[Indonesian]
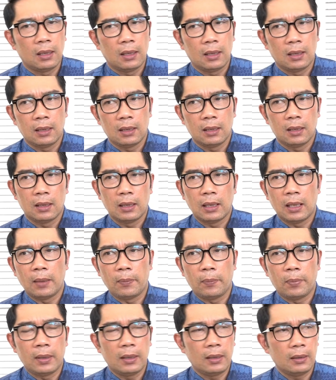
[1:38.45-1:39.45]
uh,
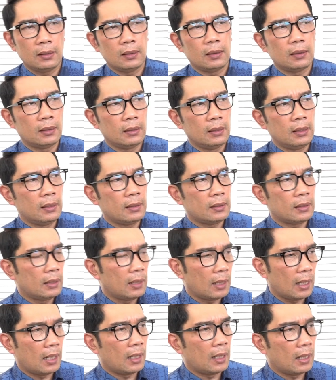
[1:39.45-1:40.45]
apa
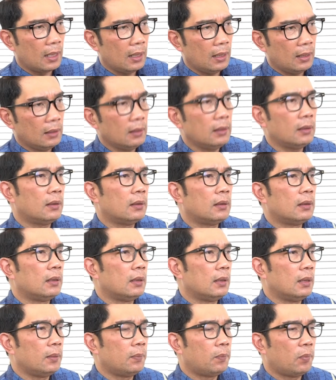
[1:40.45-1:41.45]
disegerakan
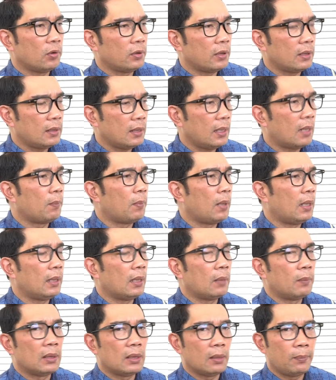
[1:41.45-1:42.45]
di posisi yang paling
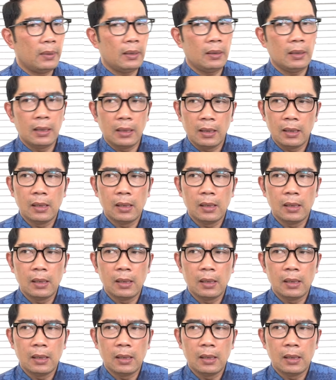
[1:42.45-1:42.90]
aman tapi